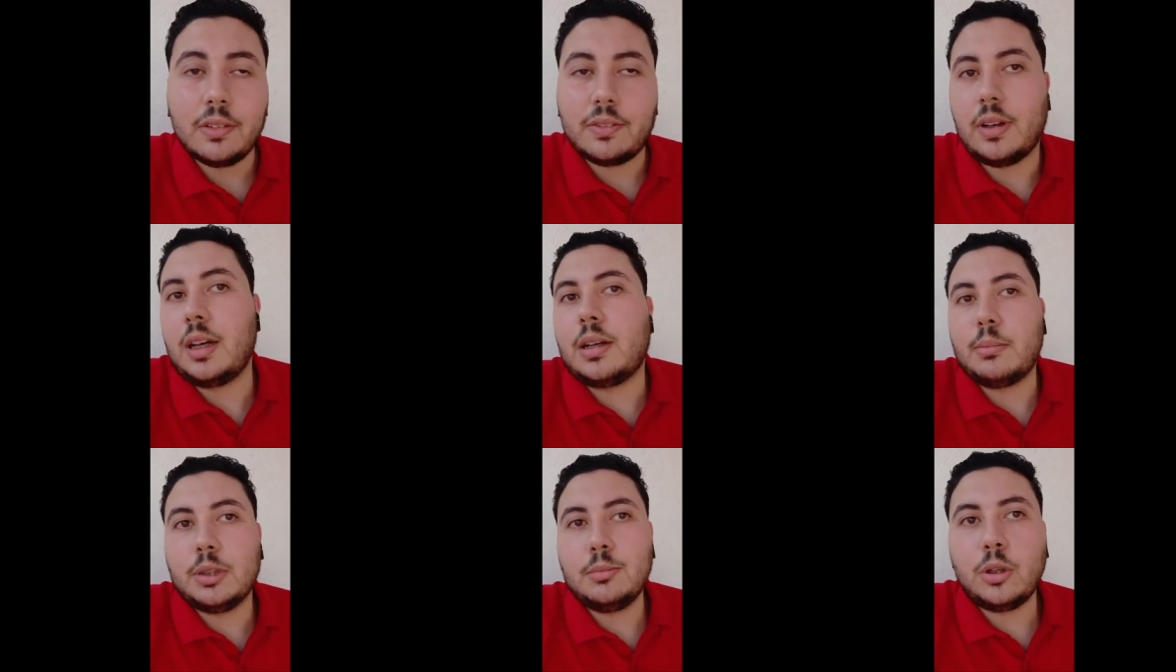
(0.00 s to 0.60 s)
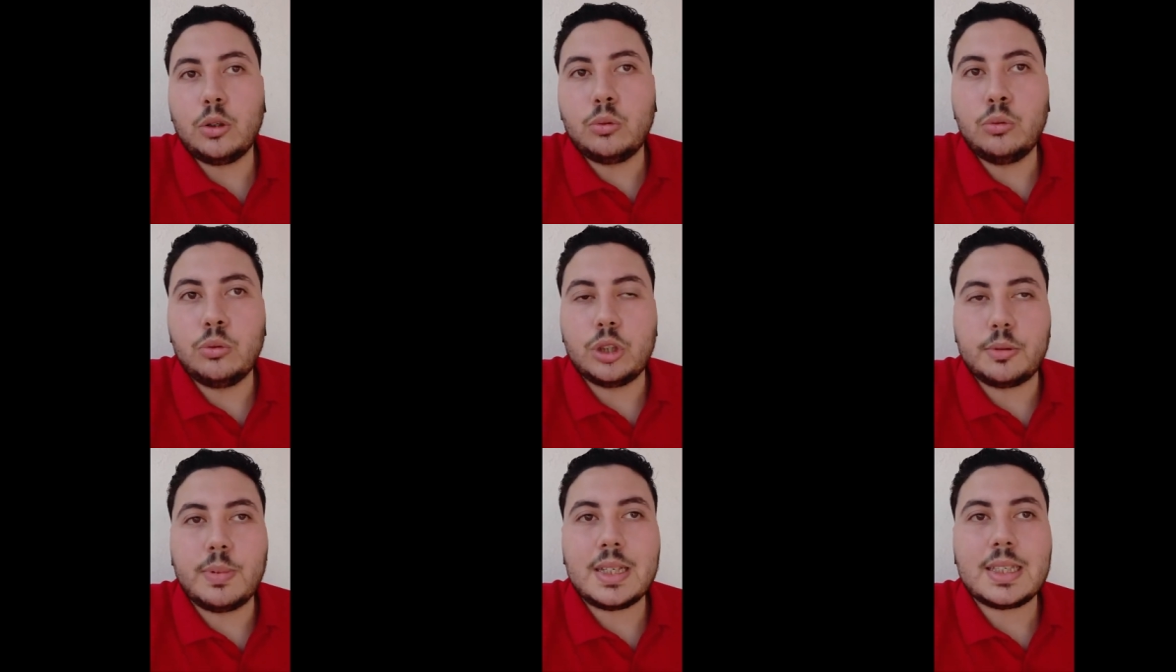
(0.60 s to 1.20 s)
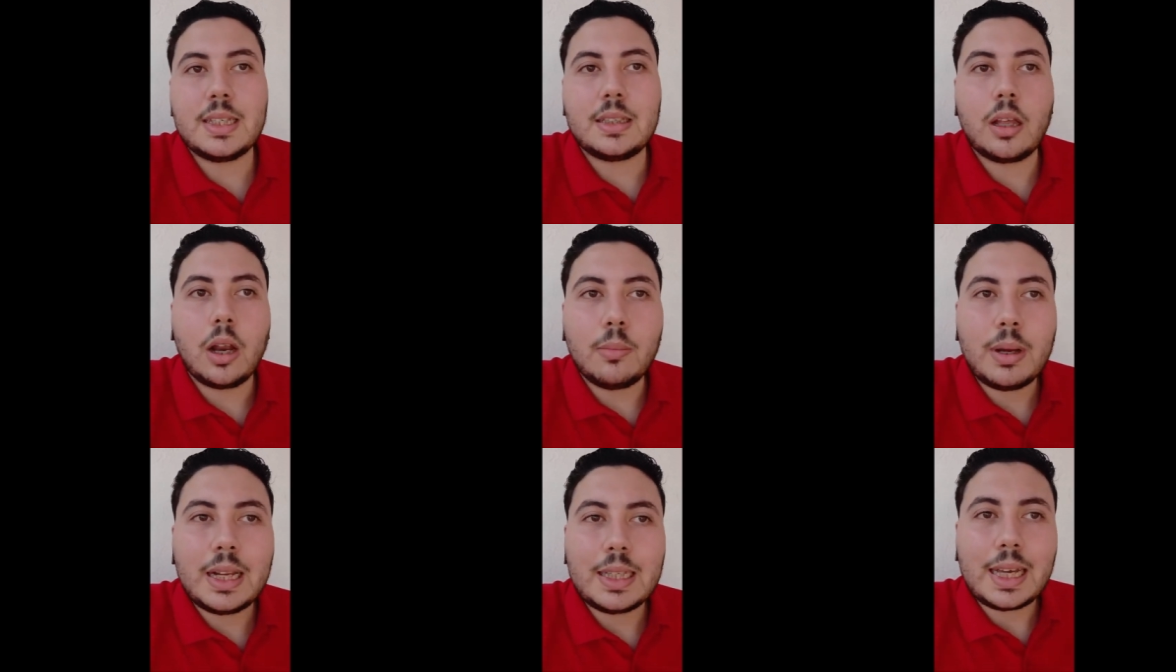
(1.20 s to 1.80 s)
فانا ما اضمنهوش بس
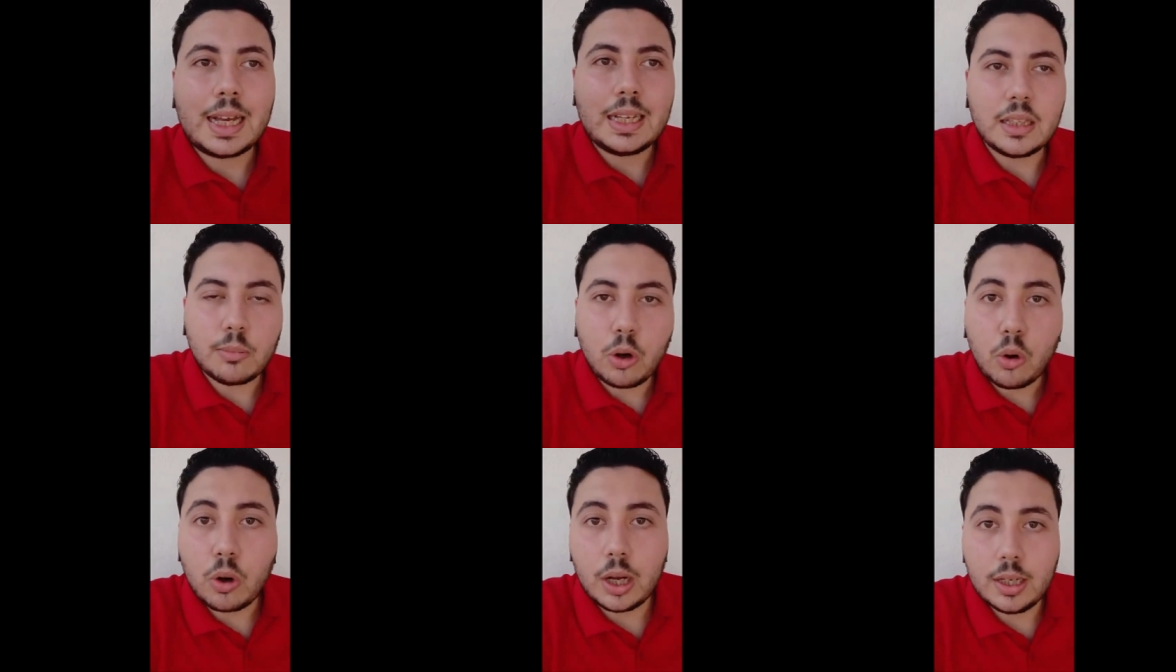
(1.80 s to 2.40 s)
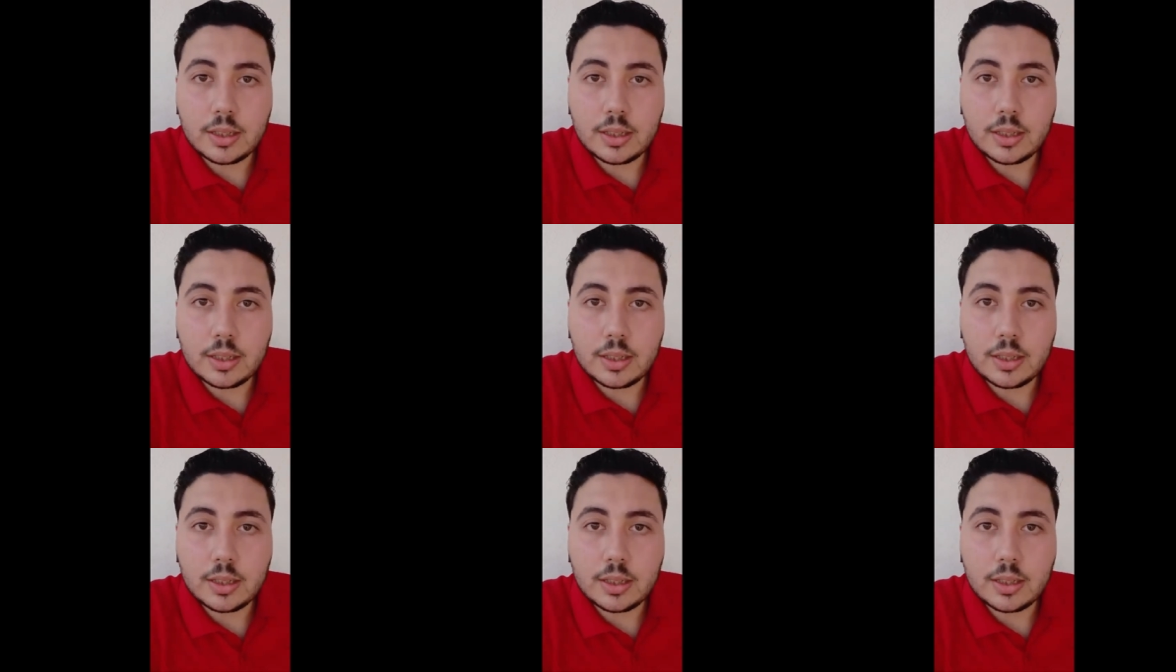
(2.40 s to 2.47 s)
طالما انا دخلت موقع